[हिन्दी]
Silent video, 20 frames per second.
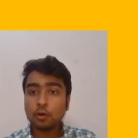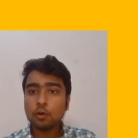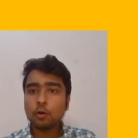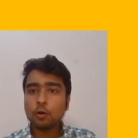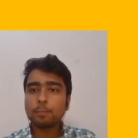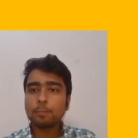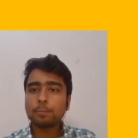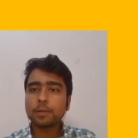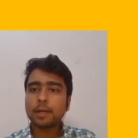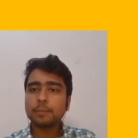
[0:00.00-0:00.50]

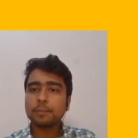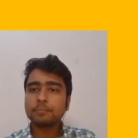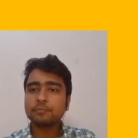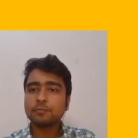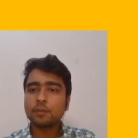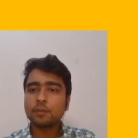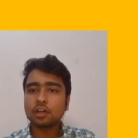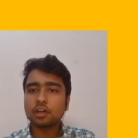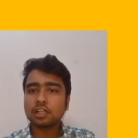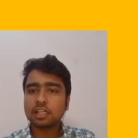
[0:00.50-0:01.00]
गो प्रेप
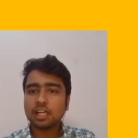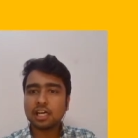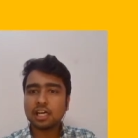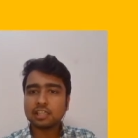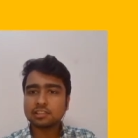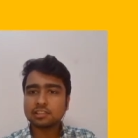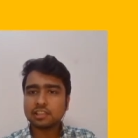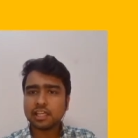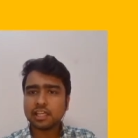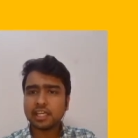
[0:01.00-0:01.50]
फॉर
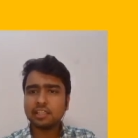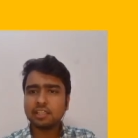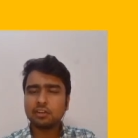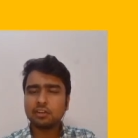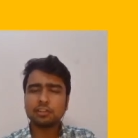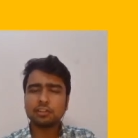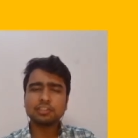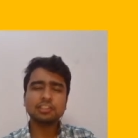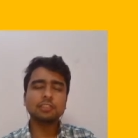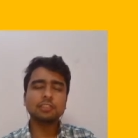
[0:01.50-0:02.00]
क्लास
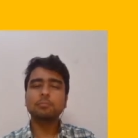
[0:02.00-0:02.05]
नाइन और